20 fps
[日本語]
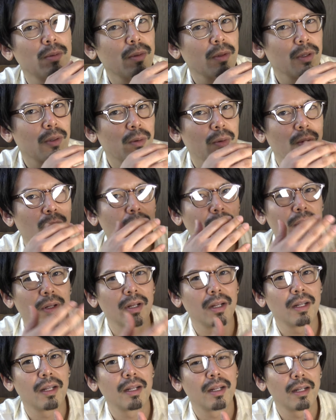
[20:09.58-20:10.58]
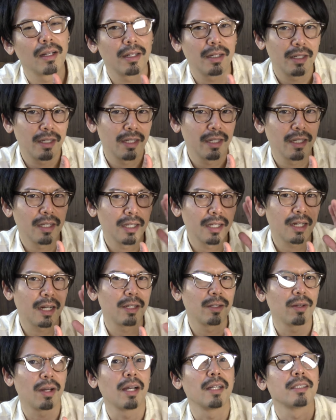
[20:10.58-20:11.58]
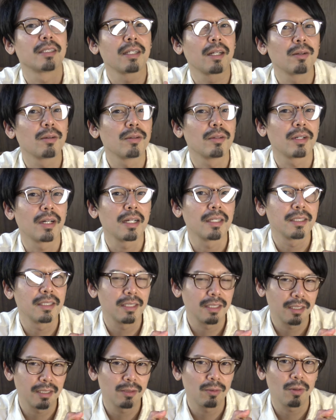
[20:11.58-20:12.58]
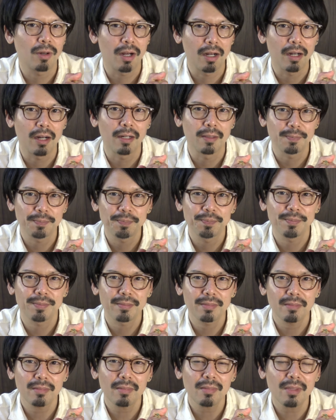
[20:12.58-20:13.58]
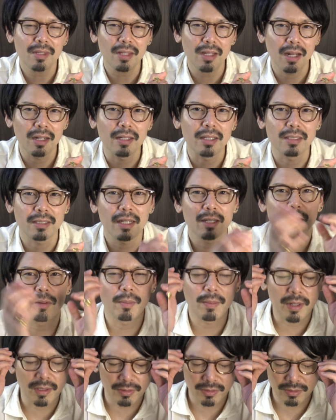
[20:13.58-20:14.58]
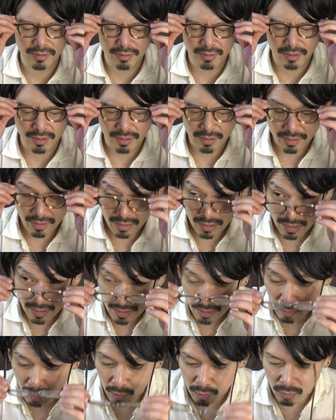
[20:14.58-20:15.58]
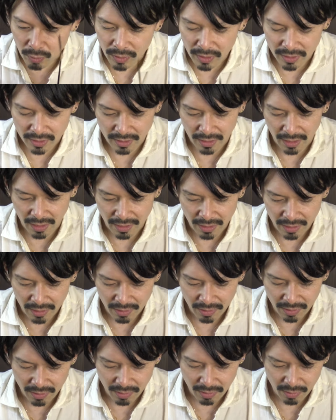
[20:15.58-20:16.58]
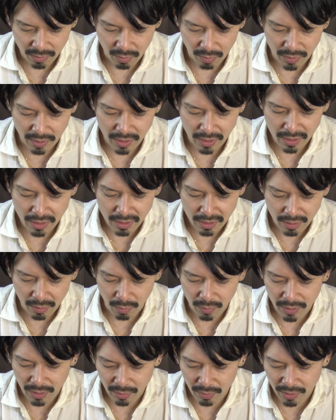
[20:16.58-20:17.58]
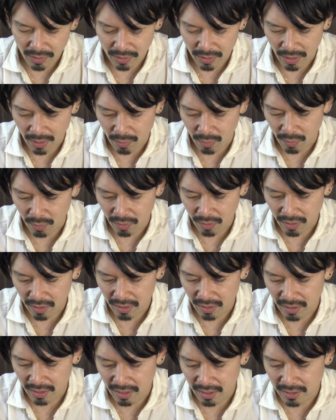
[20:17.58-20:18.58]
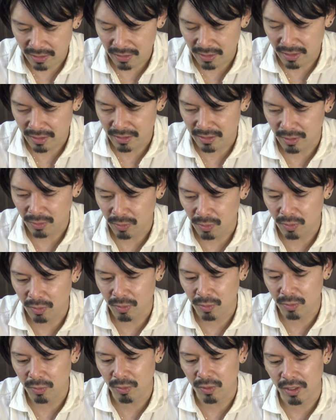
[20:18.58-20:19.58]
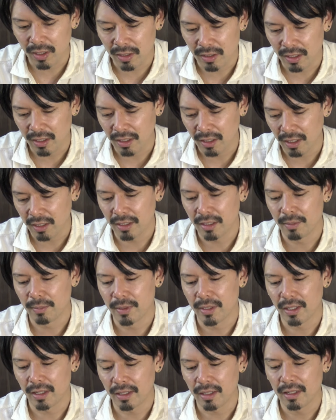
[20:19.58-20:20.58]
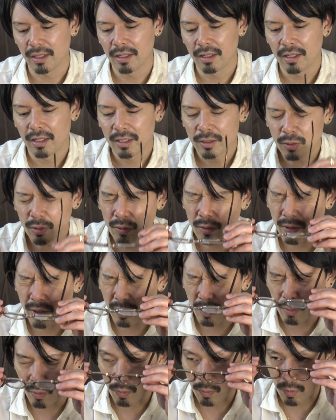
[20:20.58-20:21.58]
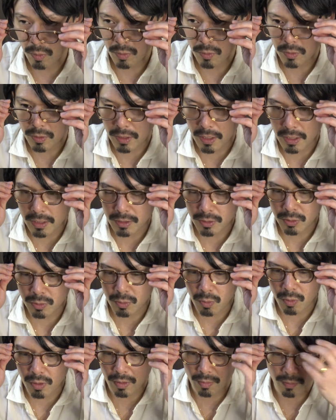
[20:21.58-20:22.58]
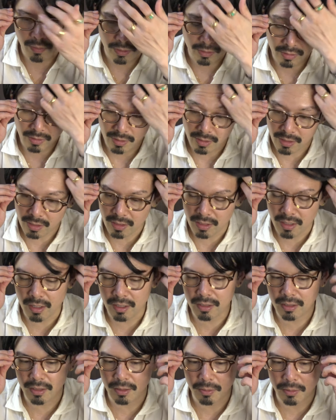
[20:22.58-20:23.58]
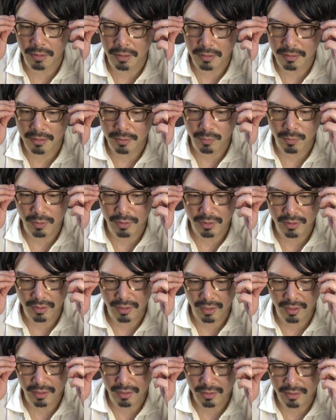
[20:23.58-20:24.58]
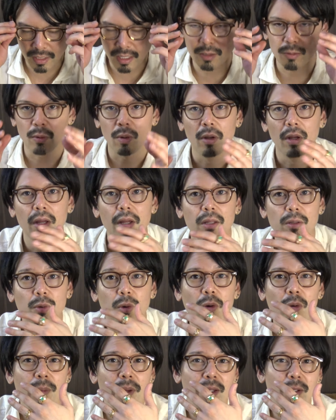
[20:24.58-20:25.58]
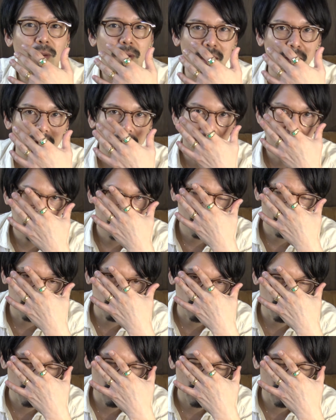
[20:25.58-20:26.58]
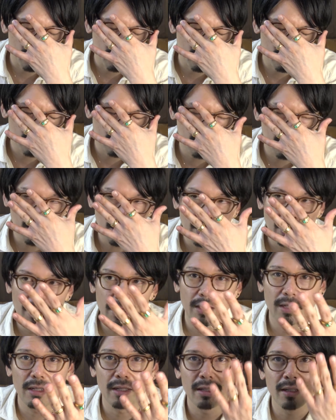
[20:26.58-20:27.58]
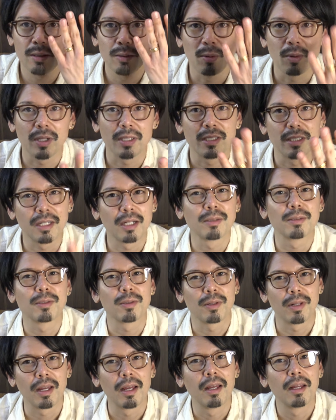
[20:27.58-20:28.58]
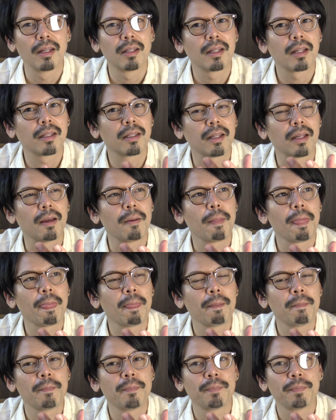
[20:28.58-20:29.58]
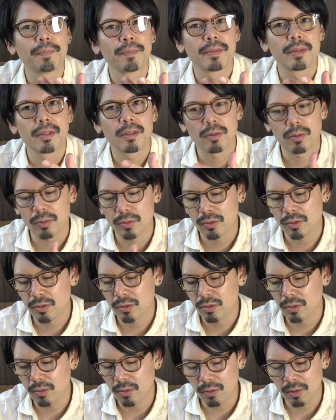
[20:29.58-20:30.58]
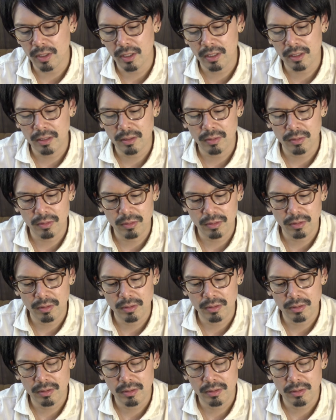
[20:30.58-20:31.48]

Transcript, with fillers: 当にこの光の反射の感じとかがあいですあとまあ普通に音ですねこうキンって置いた時に結構ガラスレンズだと音がなんかいいみたいなちょっとね重くて重厚感もあってかけてる感じもですねいいですあと透明度がえっとねクリア度が違うんですよねなんで、うん、と普通のここら辺の